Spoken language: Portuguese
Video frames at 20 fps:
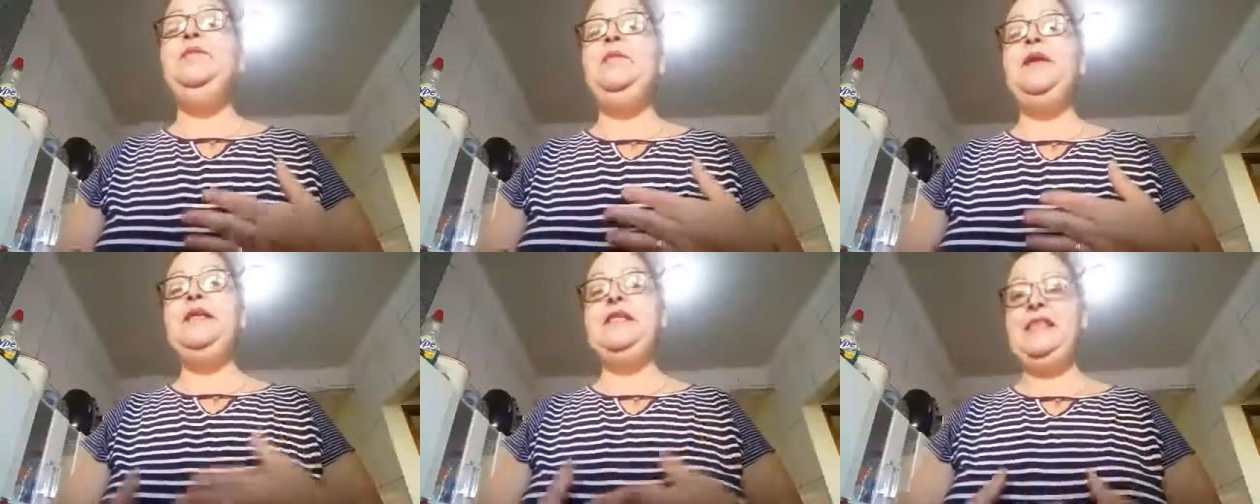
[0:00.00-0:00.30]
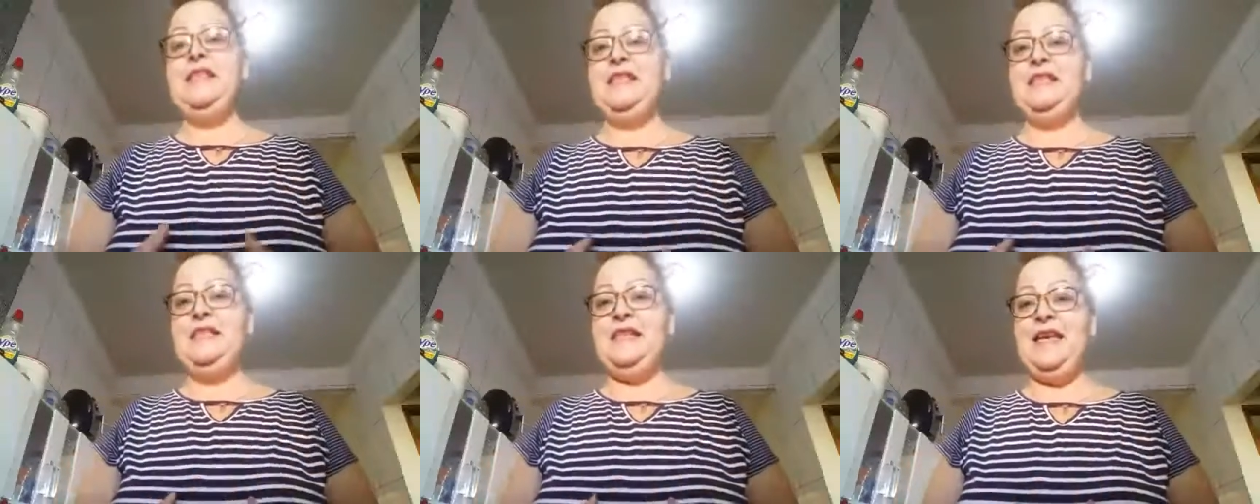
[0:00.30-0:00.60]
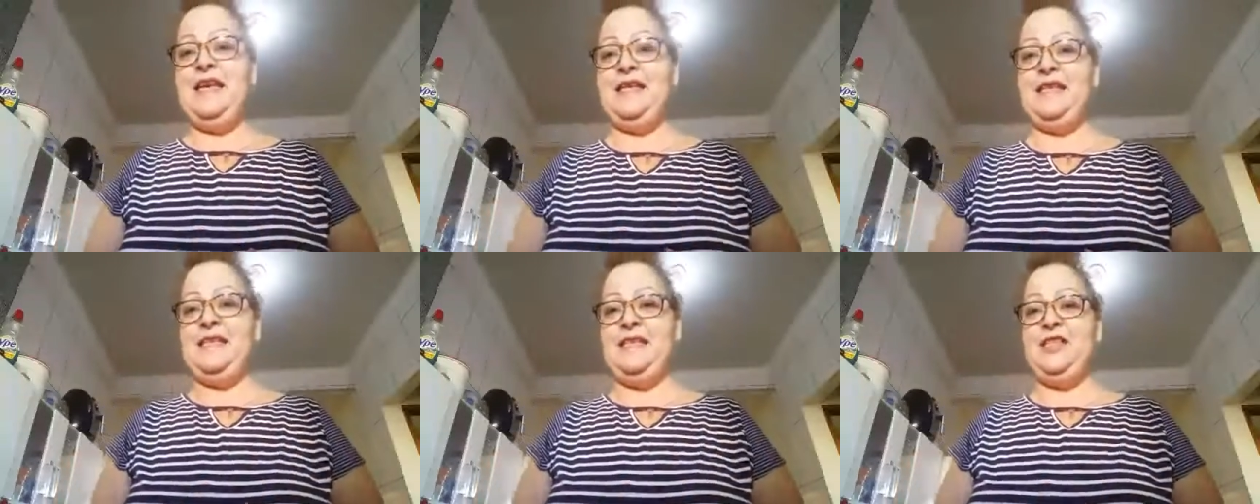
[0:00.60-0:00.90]
Mas às
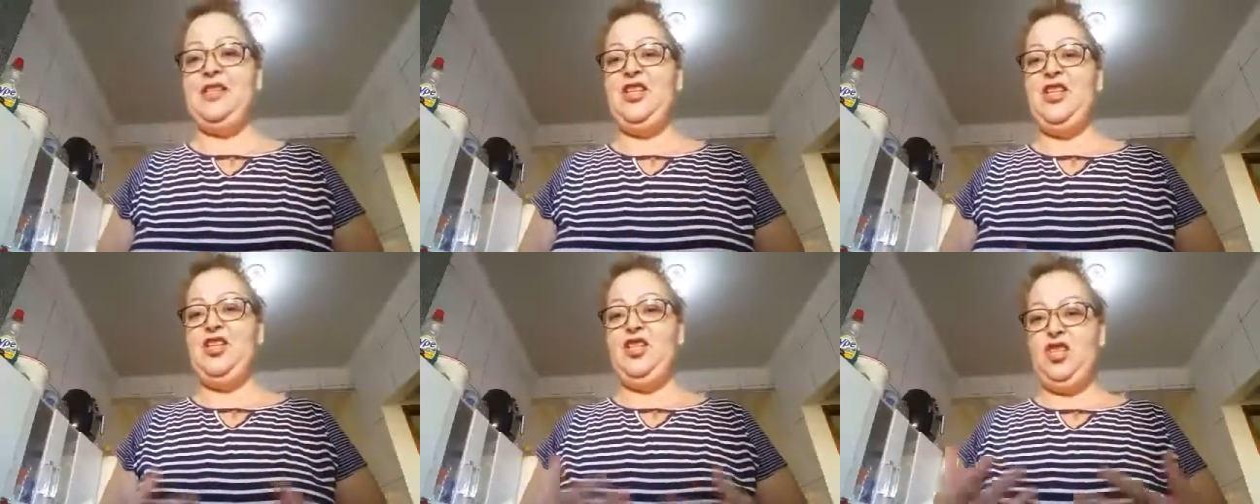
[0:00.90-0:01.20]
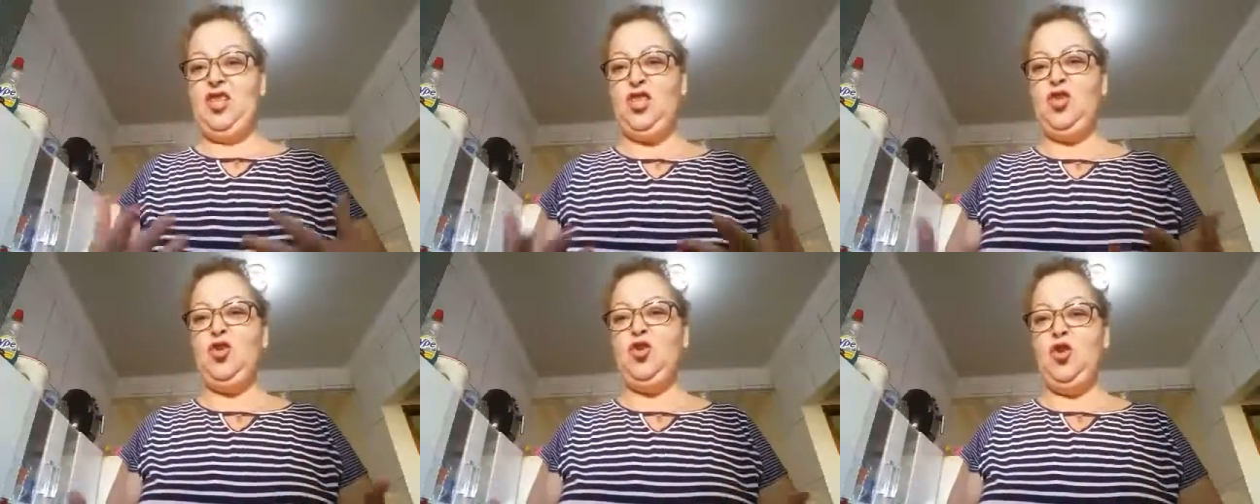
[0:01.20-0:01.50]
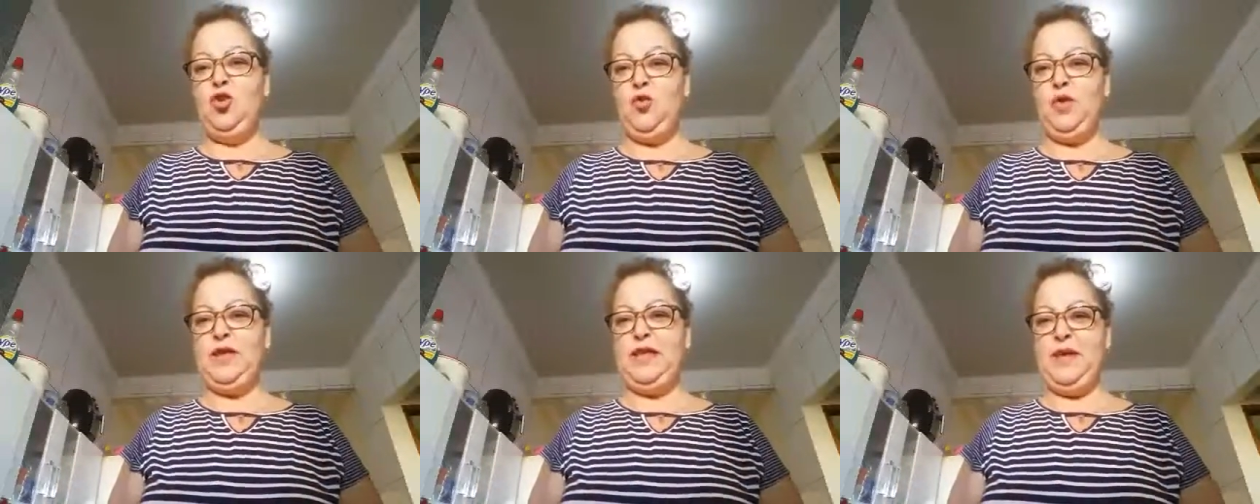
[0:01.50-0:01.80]
vezes a gente
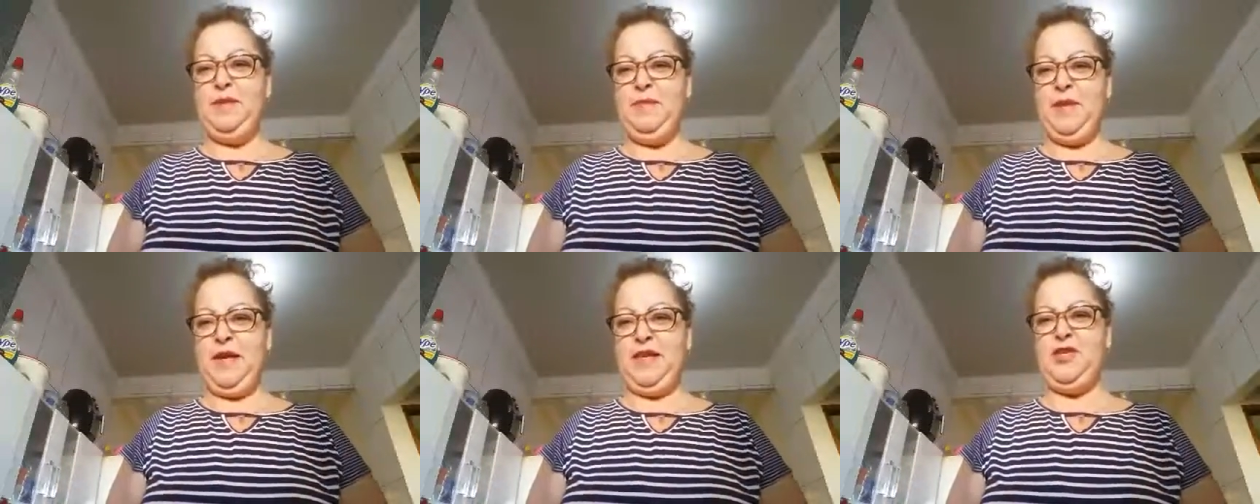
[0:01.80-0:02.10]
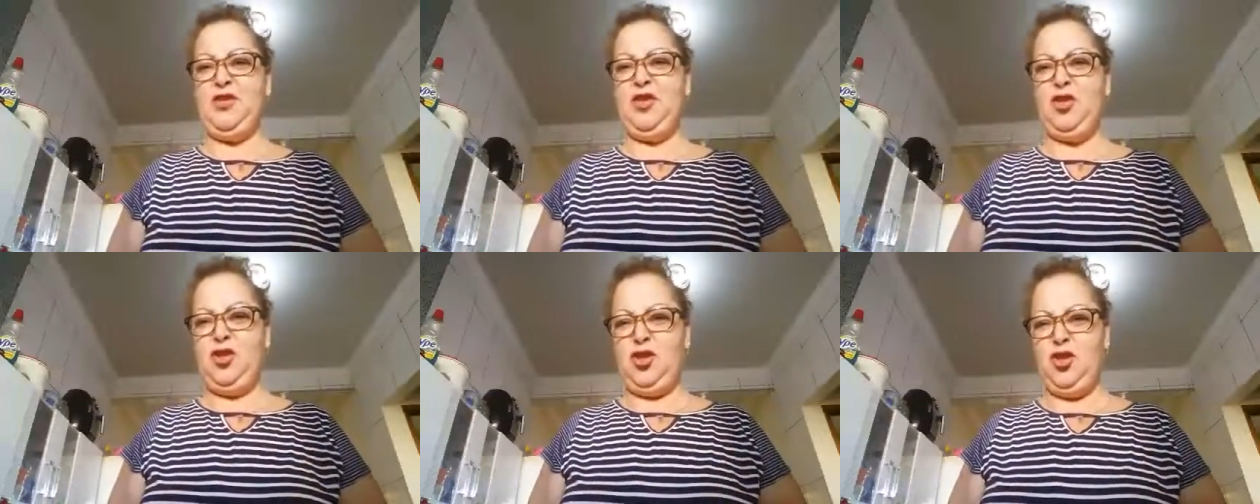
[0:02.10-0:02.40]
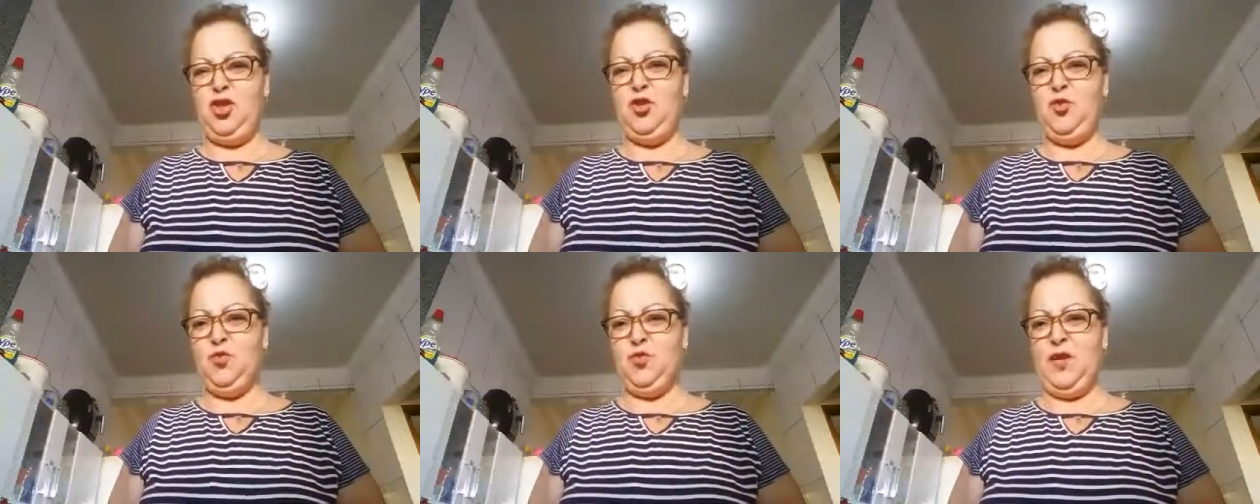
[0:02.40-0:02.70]
enjoa também, só
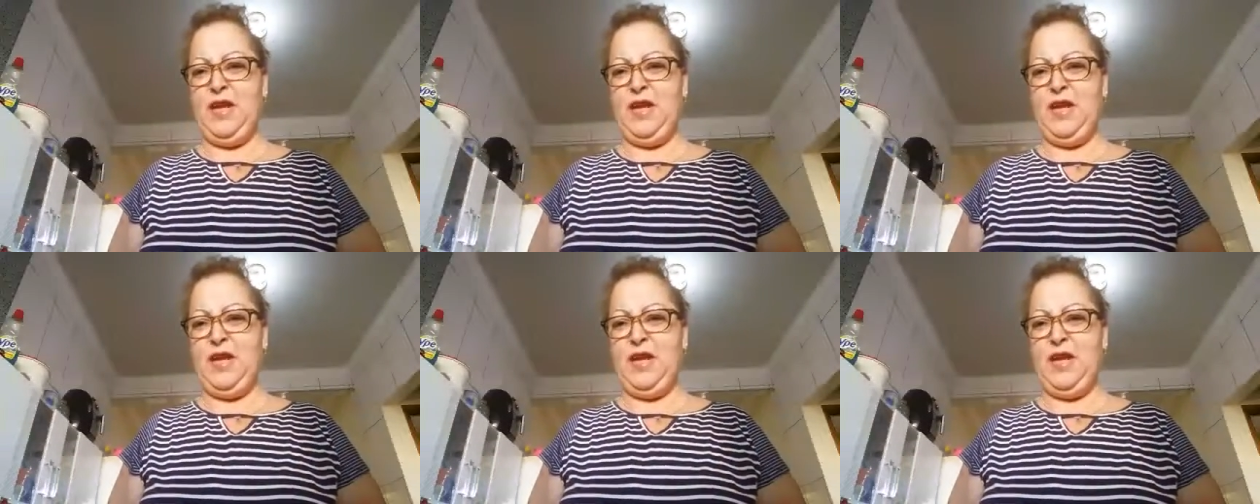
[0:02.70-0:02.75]
de um,